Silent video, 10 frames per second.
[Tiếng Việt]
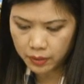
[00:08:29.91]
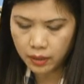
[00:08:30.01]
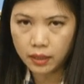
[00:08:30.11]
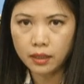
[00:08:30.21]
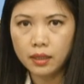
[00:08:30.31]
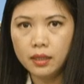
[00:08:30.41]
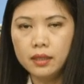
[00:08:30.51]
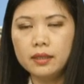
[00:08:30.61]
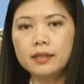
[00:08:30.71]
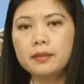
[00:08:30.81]
ơn thầy.
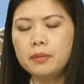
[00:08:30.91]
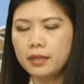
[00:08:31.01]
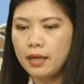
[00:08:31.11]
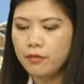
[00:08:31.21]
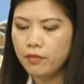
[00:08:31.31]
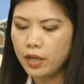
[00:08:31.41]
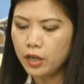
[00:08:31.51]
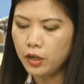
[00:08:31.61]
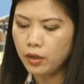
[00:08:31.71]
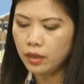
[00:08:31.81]
Dạ kính bạch thầy
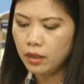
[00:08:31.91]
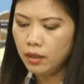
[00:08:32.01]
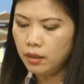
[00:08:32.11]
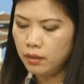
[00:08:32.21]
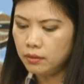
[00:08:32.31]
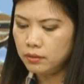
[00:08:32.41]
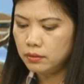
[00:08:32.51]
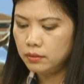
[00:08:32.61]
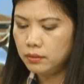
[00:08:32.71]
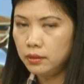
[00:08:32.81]
về à, ờ,
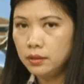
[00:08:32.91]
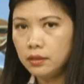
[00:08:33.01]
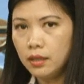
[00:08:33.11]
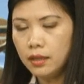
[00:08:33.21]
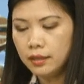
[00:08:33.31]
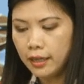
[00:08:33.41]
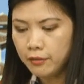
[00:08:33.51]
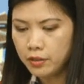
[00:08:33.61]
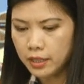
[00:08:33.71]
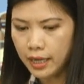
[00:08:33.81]
như lời
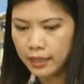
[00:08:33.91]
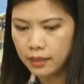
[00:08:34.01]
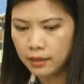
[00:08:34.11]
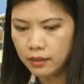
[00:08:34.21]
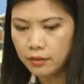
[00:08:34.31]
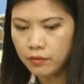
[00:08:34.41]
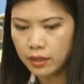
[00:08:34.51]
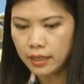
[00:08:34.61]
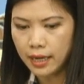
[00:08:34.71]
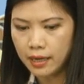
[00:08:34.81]
thầy vừa dạy thì Đức
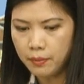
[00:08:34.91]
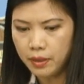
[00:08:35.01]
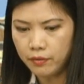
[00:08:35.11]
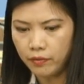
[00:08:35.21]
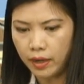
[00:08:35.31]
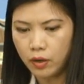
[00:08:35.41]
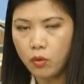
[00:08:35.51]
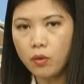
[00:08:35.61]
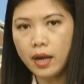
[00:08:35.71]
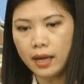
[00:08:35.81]
Phật dạy là mình phải
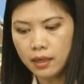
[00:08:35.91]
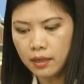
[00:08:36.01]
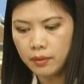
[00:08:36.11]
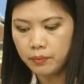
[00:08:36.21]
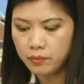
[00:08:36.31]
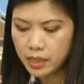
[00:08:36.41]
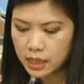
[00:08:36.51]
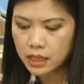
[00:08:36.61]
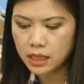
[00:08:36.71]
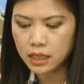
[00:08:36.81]
cố gắng là
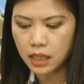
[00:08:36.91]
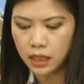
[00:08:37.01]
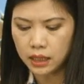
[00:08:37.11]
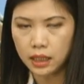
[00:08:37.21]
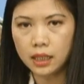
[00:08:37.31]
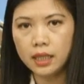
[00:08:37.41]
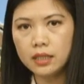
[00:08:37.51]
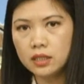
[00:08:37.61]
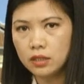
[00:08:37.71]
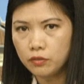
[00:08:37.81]
biết tri nhận những cái
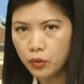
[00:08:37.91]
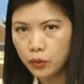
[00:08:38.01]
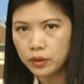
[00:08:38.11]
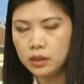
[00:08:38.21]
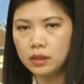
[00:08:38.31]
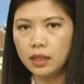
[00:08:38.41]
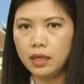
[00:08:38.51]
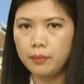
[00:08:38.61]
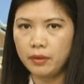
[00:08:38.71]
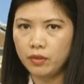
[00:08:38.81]
sự vô thường
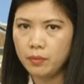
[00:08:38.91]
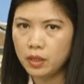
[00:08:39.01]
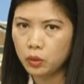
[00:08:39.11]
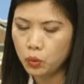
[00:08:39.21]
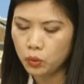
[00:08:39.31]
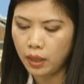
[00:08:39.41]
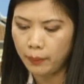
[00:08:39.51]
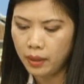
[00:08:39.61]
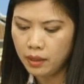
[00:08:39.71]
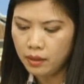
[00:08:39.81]
hay là mình phải biết tu
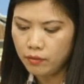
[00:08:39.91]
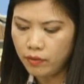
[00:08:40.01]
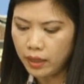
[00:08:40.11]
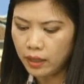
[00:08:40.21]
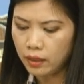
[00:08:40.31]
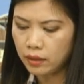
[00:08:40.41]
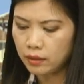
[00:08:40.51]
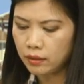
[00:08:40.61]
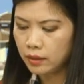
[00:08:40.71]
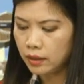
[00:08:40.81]
tập. Vậy
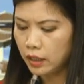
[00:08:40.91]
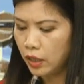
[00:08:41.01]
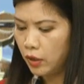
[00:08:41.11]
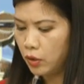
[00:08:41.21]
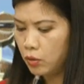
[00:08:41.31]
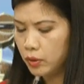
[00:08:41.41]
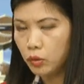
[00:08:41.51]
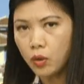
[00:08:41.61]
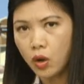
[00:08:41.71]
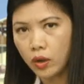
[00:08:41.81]
nếu mà
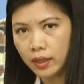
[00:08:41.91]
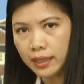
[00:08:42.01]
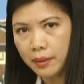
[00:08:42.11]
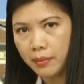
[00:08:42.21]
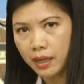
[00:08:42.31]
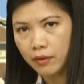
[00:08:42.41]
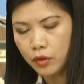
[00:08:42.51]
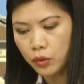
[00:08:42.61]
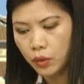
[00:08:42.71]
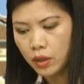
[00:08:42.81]
chúng con có cái thắc mắc là
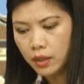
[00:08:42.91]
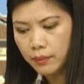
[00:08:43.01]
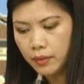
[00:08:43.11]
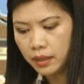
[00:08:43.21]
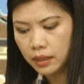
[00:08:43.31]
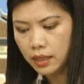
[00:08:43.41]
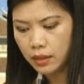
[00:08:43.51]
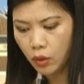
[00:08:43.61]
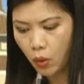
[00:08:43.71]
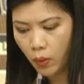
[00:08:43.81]
ví dụ mình
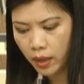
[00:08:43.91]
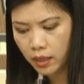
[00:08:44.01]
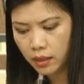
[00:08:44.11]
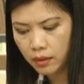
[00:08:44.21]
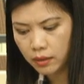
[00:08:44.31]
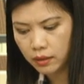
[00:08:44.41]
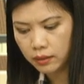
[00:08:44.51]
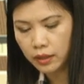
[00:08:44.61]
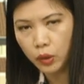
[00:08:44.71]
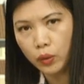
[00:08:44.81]
thiền quán á,
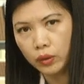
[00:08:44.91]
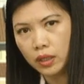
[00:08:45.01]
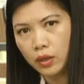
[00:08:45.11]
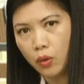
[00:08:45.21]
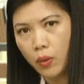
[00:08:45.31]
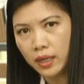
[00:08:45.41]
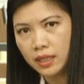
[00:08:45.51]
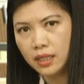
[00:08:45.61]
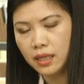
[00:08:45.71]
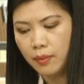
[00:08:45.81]
thì thiền quán
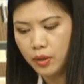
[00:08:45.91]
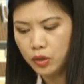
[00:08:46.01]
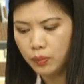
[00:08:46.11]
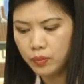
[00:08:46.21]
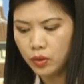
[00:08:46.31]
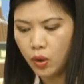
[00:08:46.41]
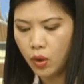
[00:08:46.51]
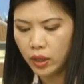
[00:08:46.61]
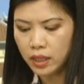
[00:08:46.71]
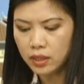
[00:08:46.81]
gì để mà giúp
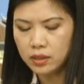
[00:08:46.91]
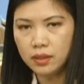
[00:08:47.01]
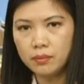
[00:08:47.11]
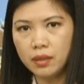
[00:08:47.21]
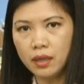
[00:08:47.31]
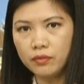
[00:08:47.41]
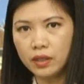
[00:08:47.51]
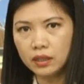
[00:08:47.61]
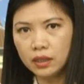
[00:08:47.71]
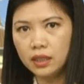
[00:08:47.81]
cho cái người mà
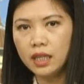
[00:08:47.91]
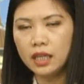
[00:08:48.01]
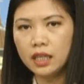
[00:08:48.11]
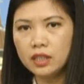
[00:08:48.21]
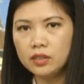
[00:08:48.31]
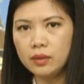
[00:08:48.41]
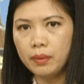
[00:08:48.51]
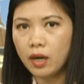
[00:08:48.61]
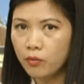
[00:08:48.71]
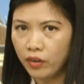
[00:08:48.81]
phật tử hay là cái người
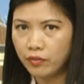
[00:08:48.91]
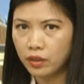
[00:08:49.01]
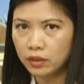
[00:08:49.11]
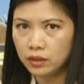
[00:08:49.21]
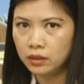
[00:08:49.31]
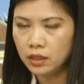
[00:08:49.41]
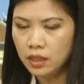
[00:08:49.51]
mà không phải phật tử